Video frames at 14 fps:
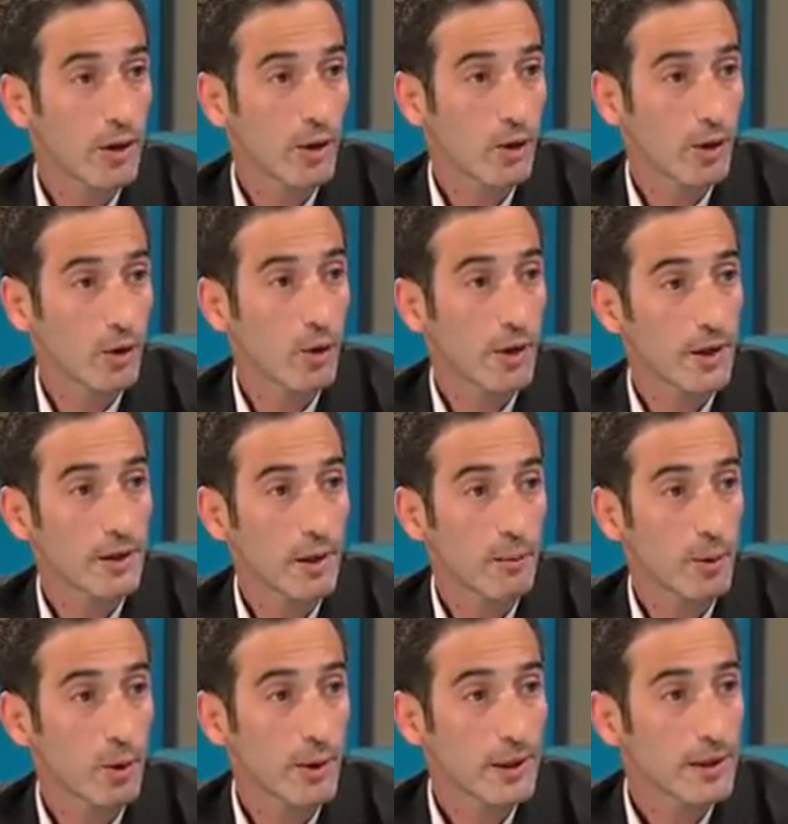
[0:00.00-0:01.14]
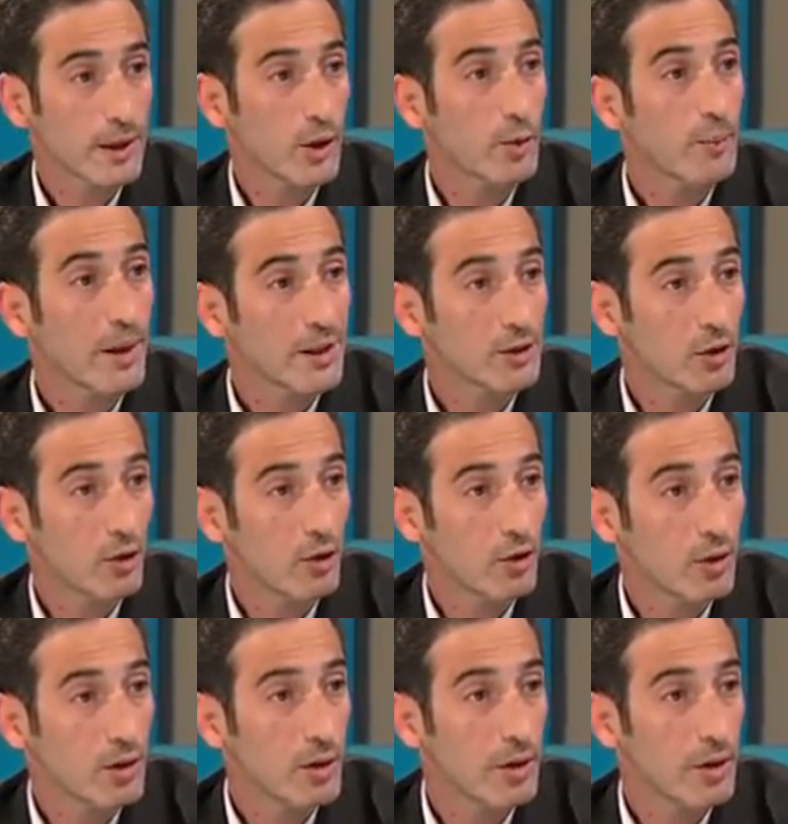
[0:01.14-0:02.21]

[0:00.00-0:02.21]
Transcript: un agujero de 40 por 20 no paso.